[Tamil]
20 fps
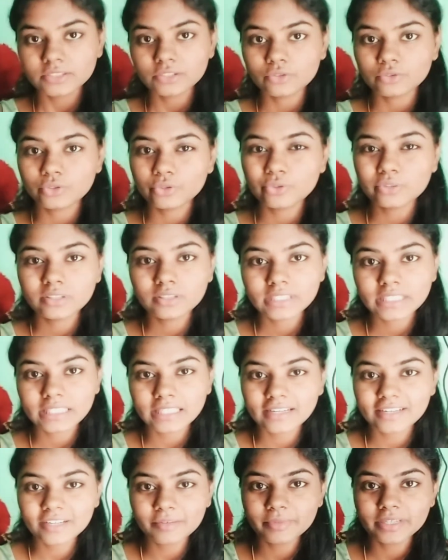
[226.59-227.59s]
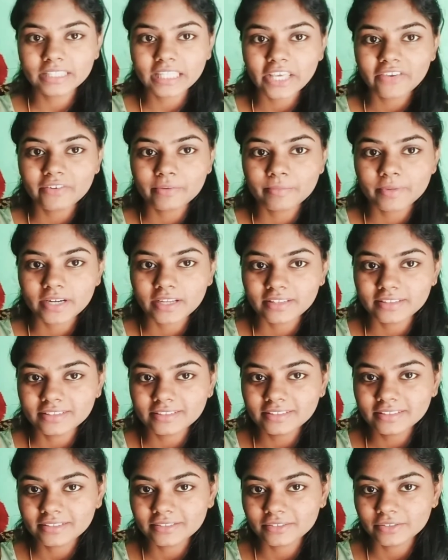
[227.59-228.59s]
ஸோ டூ தேர்ட்டிலாம் நமக்கு
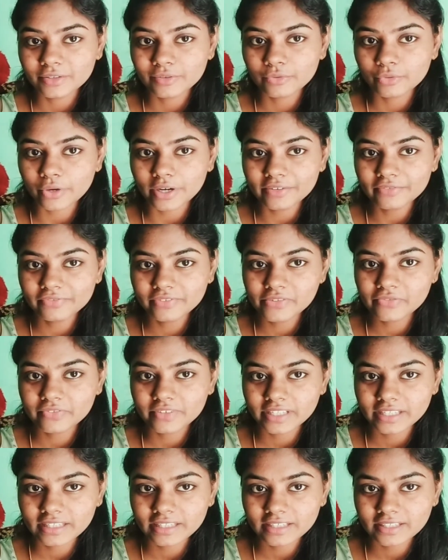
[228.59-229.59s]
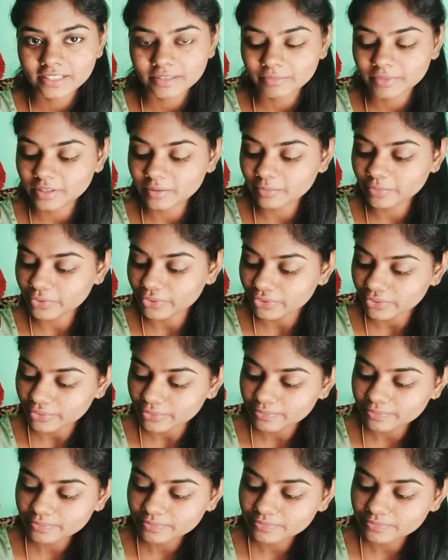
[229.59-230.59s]
தேவைப்படாது ஒன் ஃபிஃப்டியே நமக்கு போதும்